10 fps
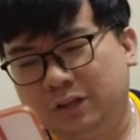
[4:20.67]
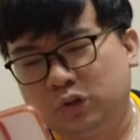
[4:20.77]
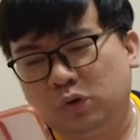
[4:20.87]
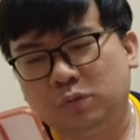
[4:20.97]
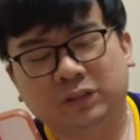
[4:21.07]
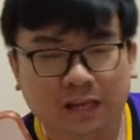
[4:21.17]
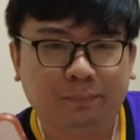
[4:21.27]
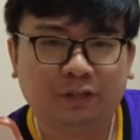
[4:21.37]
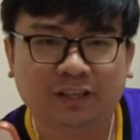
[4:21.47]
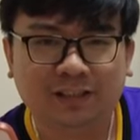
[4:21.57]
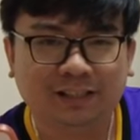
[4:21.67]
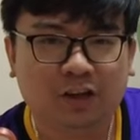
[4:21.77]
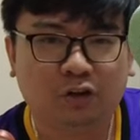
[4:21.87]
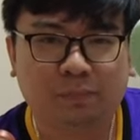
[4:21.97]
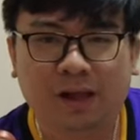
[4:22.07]
So, 10%
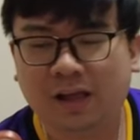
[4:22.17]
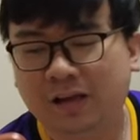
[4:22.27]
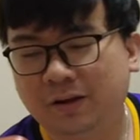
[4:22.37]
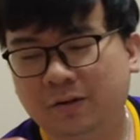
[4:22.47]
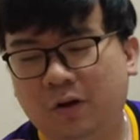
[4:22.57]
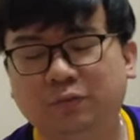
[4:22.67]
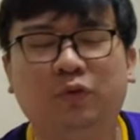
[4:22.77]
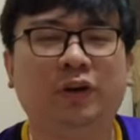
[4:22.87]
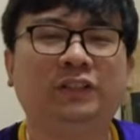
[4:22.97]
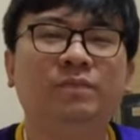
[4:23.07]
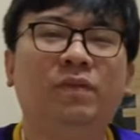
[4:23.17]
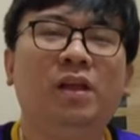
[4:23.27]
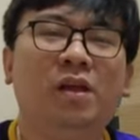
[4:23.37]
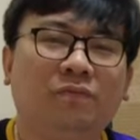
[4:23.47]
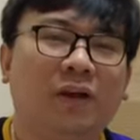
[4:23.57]
discount pa, of course.
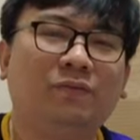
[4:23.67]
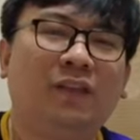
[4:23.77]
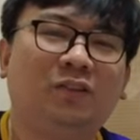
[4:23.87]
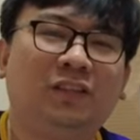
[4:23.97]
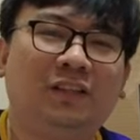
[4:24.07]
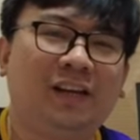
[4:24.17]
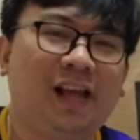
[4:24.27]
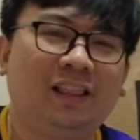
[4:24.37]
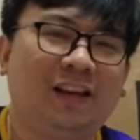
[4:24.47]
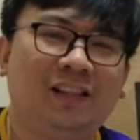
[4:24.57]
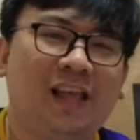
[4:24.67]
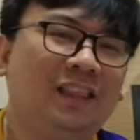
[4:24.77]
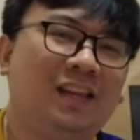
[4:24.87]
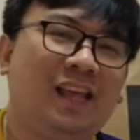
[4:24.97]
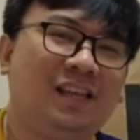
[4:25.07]
5,399
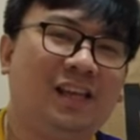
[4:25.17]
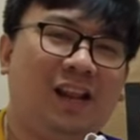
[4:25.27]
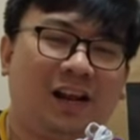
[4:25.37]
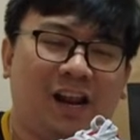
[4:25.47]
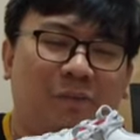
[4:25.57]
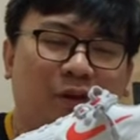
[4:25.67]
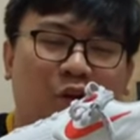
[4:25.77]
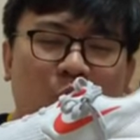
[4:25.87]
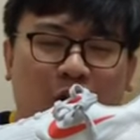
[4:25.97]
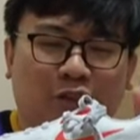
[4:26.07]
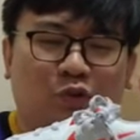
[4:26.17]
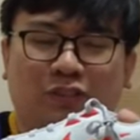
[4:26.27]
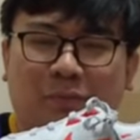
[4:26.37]
yan na lang namin nakuha tong